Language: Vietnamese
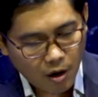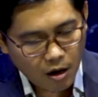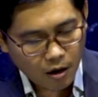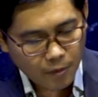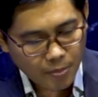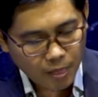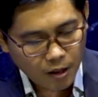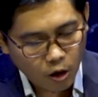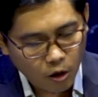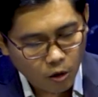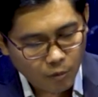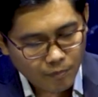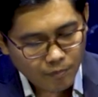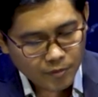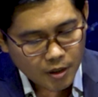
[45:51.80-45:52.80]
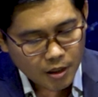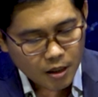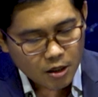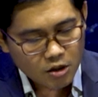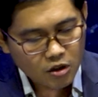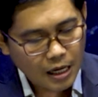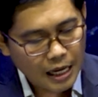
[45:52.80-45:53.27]
bò lục
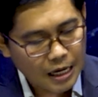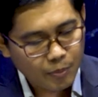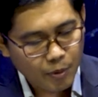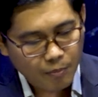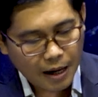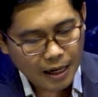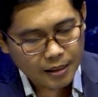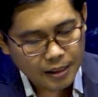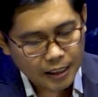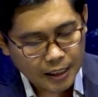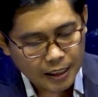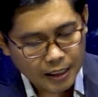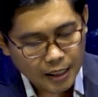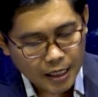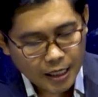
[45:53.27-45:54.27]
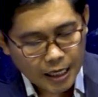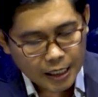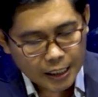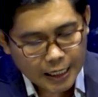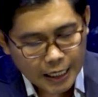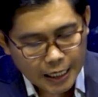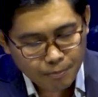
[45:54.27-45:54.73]
Chlai phùm bàn tê
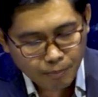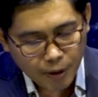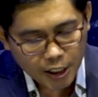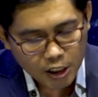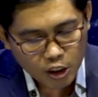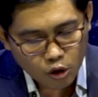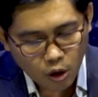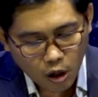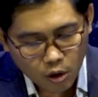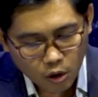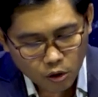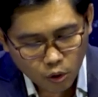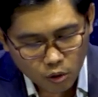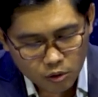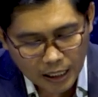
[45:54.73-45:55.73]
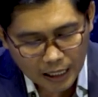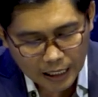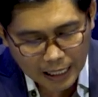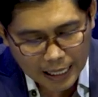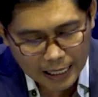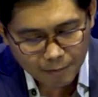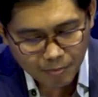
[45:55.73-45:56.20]
kê phây nho rồn thốt dạng
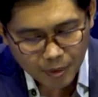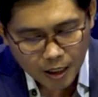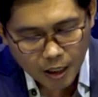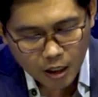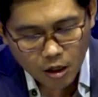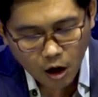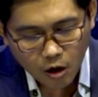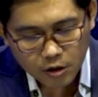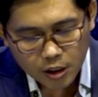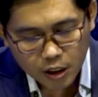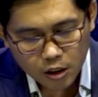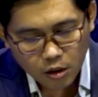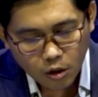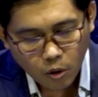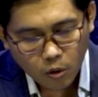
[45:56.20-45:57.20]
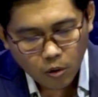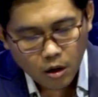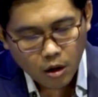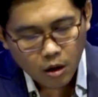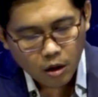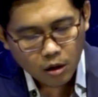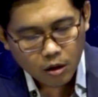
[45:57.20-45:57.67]
khăn đòi khơi lục
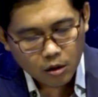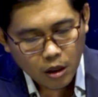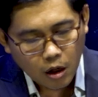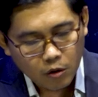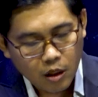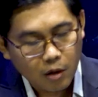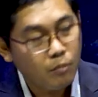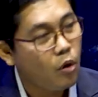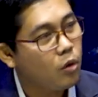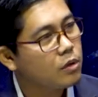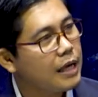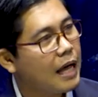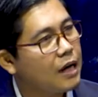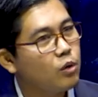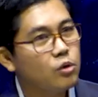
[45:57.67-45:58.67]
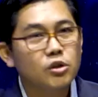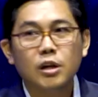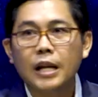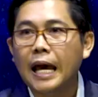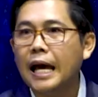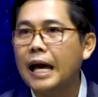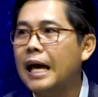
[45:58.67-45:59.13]
nâu nâng múc dạng đồ chân
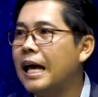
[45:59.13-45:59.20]
này.